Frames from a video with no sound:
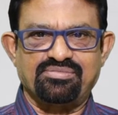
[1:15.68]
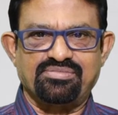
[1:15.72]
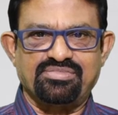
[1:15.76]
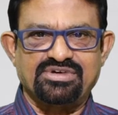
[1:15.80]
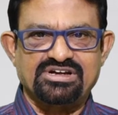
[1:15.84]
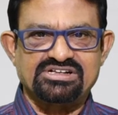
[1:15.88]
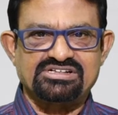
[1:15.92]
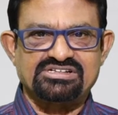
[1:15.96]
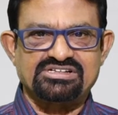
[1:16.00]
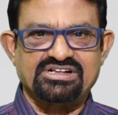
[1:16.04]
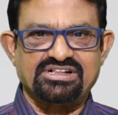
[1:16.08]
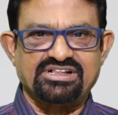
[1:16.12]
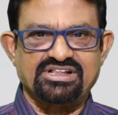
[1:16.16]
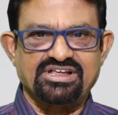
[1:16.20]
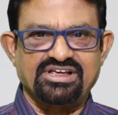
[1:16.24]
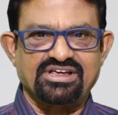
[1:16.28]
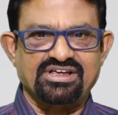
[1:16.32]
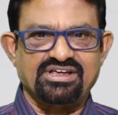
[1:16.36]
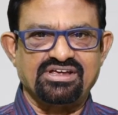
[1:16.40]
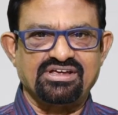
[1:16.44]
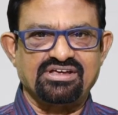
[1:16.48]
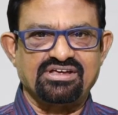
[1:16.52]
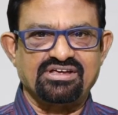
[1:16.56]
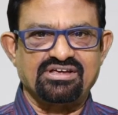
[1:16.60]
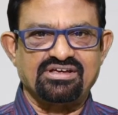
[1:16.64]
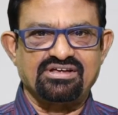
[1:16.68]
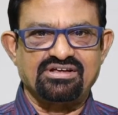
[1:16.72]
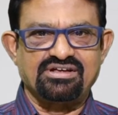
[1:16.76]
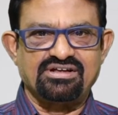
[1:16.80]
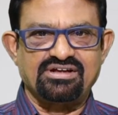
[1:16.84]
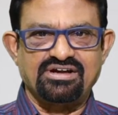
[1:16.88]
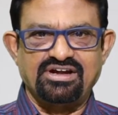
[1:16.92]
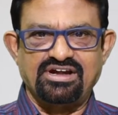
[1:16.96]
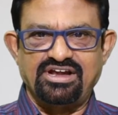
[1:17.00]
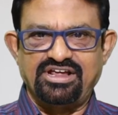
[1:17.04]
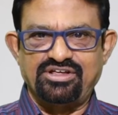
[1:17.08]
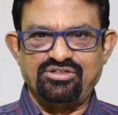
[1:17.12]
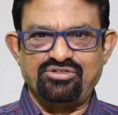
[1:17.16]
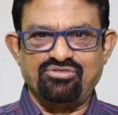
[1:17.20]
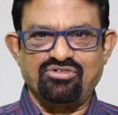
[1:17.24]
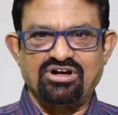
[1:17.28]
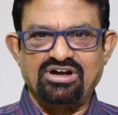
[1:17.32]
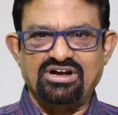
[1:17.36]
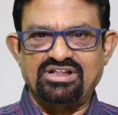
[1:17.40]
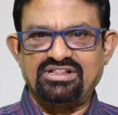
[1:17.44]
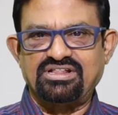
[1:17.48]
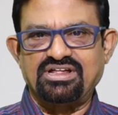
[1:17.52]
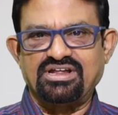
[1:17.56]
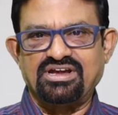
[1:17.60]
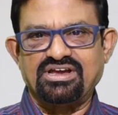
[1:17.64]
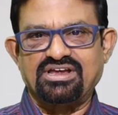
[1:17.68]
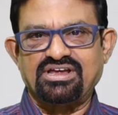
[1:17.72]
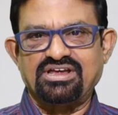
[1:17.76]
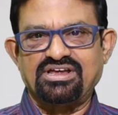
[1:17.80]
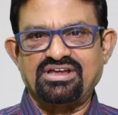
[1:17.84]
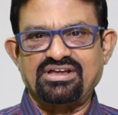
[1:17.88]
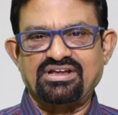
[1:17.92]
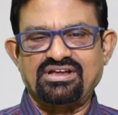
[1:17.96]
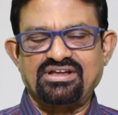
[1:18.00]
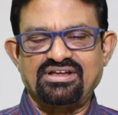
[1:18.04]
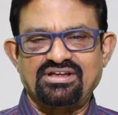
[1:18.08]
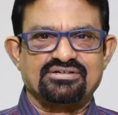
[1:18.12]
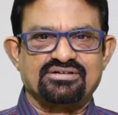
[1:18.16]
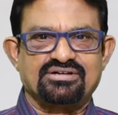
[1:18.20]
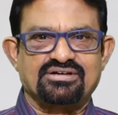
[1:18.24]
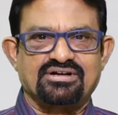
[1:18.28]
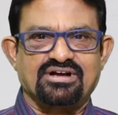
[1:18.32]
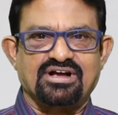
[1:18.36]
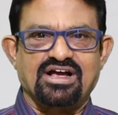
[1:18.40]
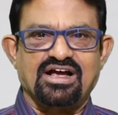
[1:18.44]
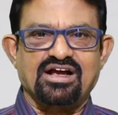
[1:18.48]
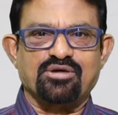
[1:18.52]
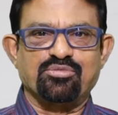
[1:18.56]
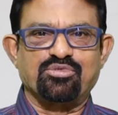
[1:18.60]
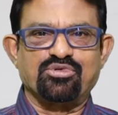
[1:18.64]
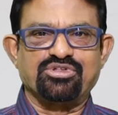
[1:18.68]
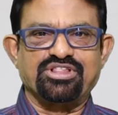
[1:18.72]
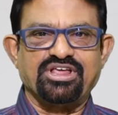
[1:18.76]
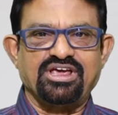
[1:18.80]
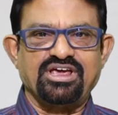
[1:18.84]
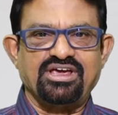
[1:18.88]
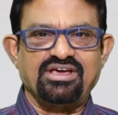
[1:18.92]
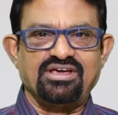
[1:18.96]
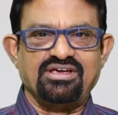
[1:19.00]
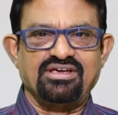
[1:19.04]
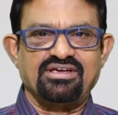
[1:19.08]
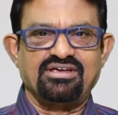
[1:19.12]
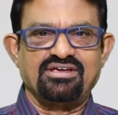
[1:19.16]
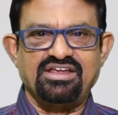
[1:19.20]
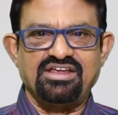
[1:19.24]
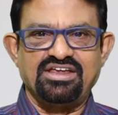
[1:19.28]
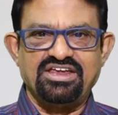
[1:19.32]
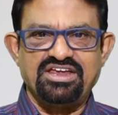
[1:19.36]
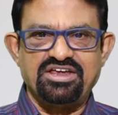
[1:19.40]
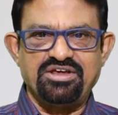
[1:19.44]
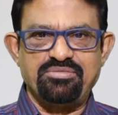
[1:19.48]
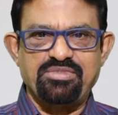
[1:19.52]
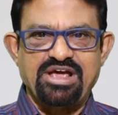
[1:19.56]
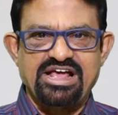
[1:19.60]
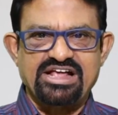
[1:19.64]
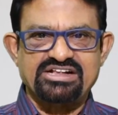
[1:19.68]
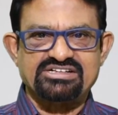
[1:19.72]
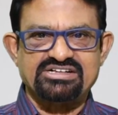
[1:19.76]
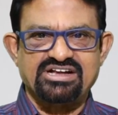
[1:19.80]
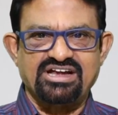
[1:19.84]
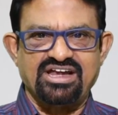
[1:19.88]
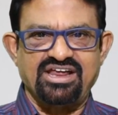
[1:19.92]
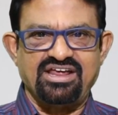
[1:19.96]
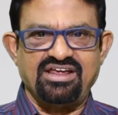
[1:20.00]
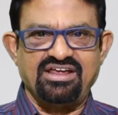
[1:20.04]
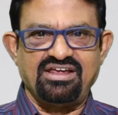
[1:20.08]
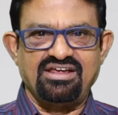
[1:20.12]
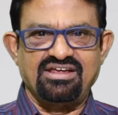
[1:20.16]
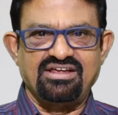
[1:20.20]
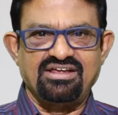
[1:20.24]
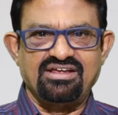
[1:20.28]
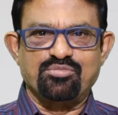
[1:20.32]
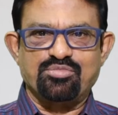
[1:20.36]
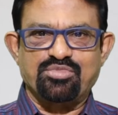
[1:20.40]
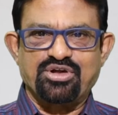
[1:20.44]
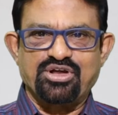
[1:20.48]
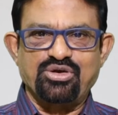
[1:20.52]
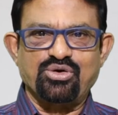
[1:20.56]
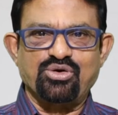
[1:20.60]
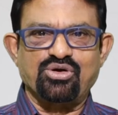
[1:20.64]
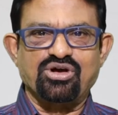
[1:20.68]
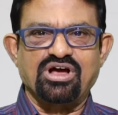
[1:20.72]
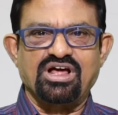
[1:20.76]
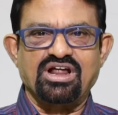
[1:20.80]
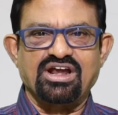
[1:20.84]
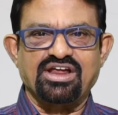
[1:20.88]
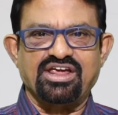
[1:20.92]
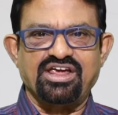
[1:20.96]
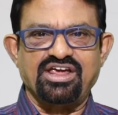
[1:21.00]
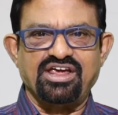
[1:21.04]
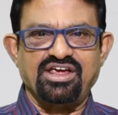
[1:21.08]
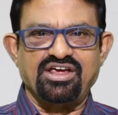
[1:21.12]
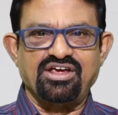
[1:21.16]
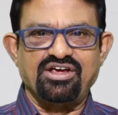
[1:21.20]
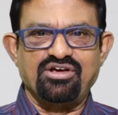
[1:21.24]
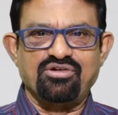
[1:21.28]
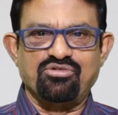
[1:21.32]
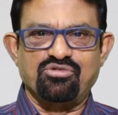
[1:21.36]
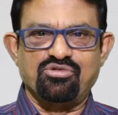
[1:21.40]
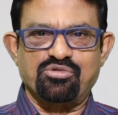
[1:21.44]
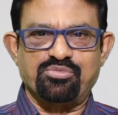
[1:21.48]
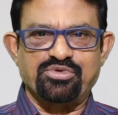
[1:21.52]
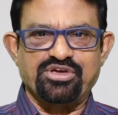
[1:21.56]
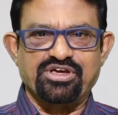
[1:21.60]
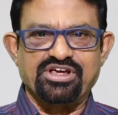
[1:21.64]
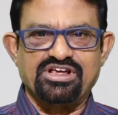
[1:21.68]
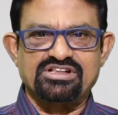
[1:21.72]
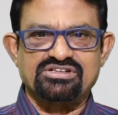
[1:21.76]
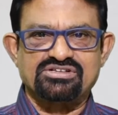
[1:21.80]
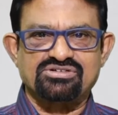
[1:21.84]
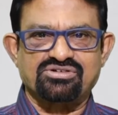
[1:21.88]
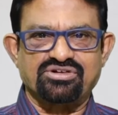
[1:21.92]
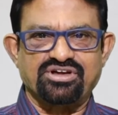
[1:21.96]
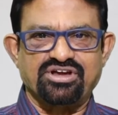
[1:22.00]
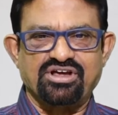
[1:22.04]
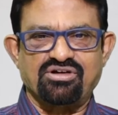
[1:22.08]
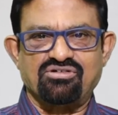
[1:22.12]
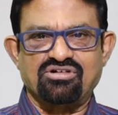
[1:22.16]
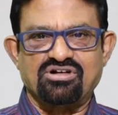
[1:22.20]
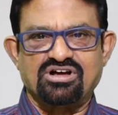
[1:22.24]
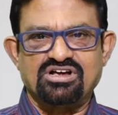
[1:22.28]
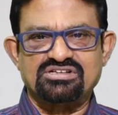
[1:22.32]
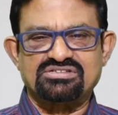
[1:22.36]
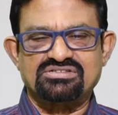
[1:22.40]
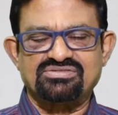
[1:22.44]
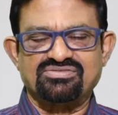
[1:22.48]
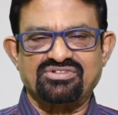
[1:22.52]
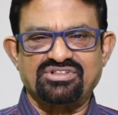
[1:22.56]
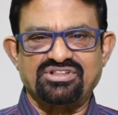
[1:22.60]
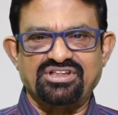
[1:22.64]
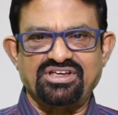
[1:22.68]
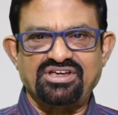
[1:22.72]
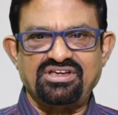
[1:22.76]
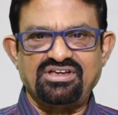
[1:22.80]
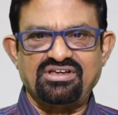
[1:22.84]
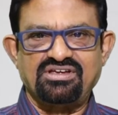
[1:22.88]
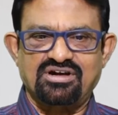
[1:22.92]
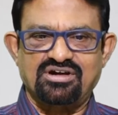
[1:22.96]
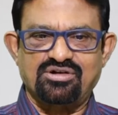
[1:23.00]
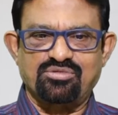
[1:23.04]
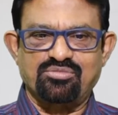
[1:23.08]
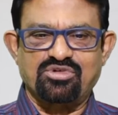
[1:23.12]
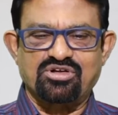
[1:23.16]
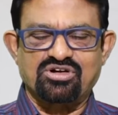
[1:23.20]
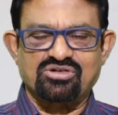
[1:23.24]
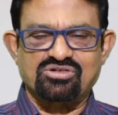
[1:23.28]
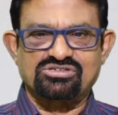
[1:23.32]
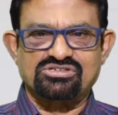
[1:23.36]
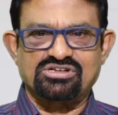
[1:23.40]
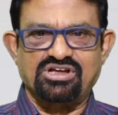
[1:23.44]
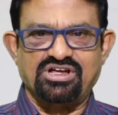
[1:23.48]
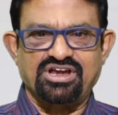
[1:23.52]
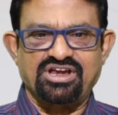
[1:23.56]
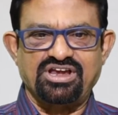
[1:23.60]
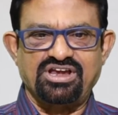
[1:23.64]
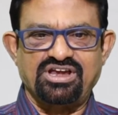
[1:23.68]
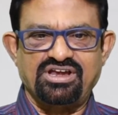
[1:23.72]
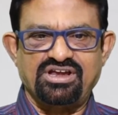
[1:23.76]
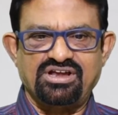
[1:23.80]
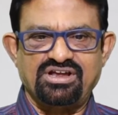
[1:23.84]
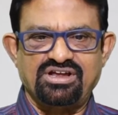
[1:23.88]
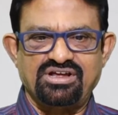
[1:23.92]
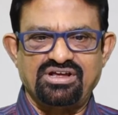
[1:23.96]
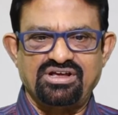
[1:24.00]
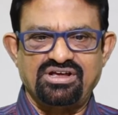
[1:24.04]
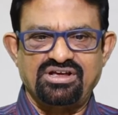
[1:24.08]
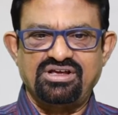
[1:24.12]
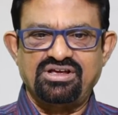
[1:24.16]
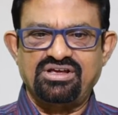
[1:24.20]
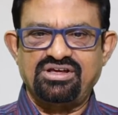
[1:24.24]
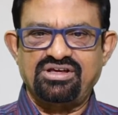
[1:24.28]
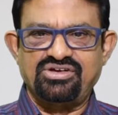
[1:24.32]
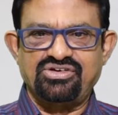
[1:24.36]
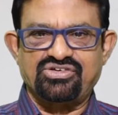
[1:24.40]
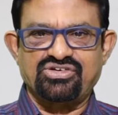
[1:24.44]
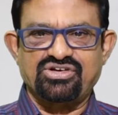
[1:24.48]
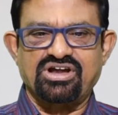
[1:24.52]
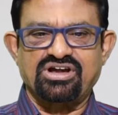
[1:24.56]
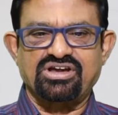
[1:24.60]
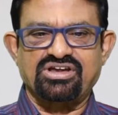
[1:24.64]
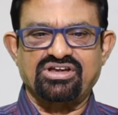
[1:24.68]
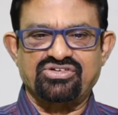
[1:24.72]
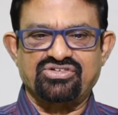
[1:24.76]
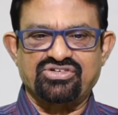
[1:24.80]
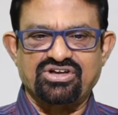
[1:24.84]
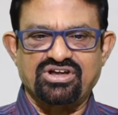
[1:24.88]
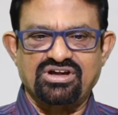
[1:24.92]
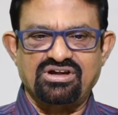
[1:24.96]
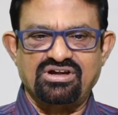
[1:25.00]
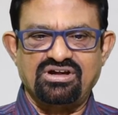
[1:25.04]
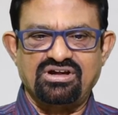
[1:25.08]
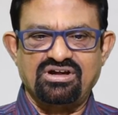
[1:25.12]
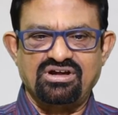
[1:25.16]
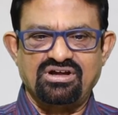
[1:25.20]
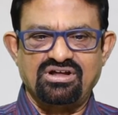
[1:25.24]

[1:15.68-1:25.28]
పరిస్థితి లేదు వాళ్ళిద్దరికీ కాకపోతే ఈ మ్యాచ్ని ప్రయోగాలకి ఉపయోగించుకునే అవకాశం ఉంది అటు మరొకసారి ఇషాన్ కిషన్